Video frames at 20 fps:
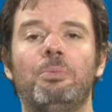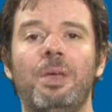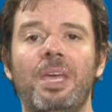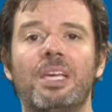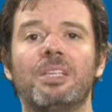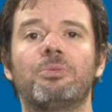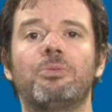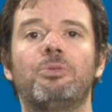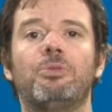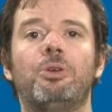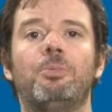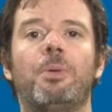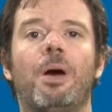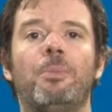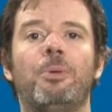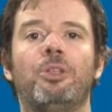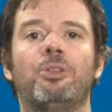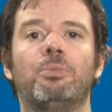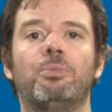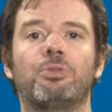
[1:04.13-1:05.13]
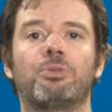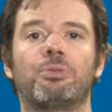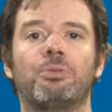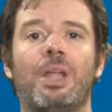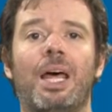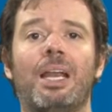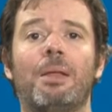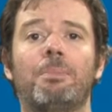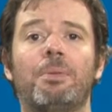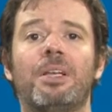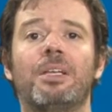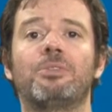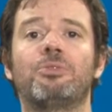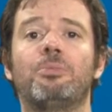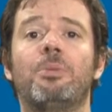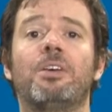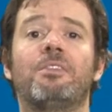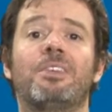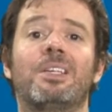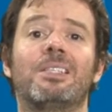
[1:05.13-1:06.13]
o mesmo grupamento muscular apenas
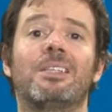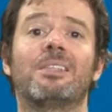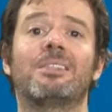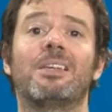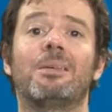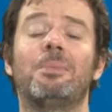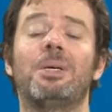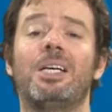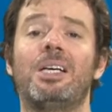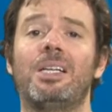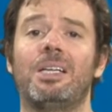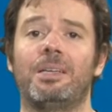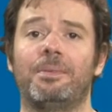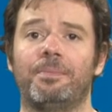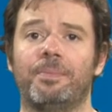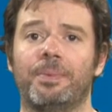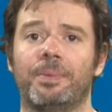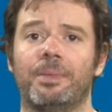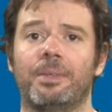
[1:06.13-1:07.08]
uma vez na semana.